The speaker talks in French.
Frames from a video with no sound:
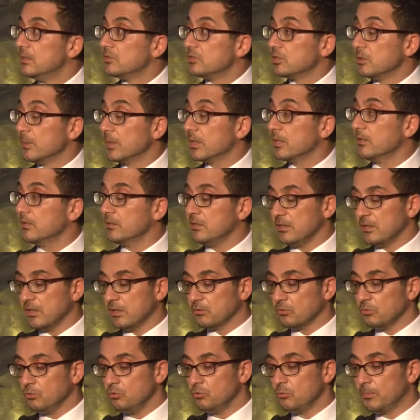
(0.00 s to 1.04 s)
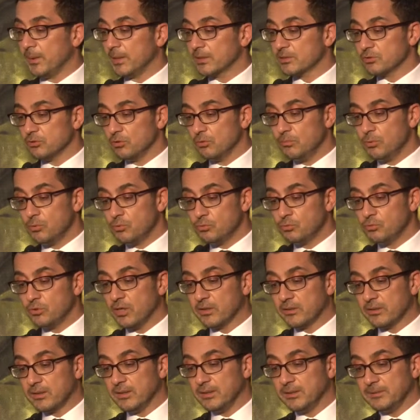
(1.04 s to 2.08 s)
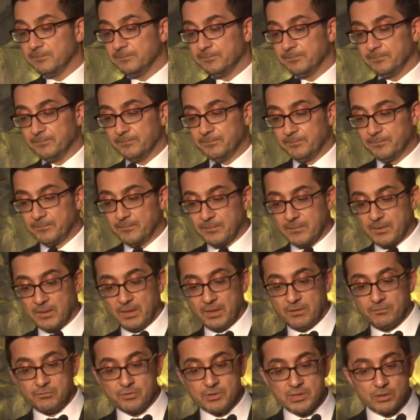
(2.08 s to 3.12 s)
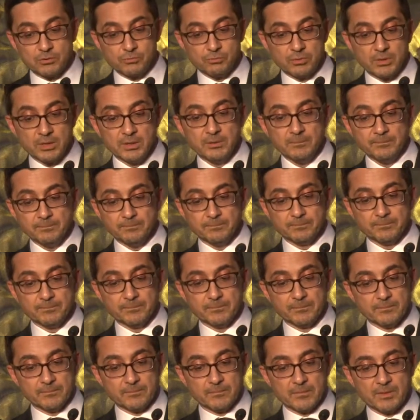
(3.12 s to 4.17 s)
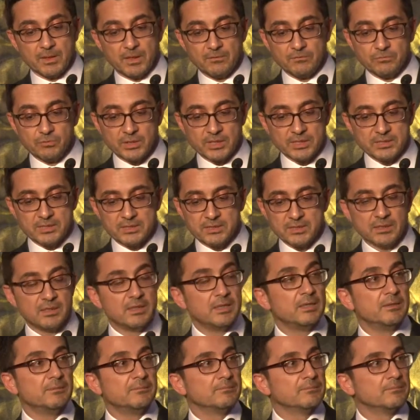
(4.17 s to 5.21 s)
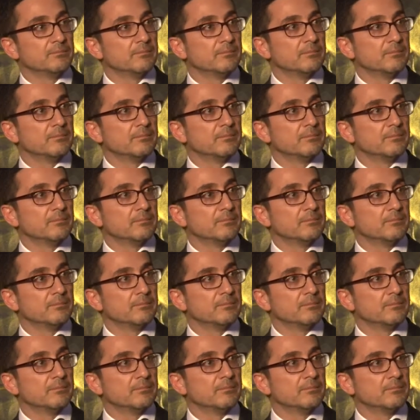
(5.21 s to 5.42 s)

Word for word: Chez McCarthy Tétro, nous passons beaucoup de temps à vous écouter, à vous questionner,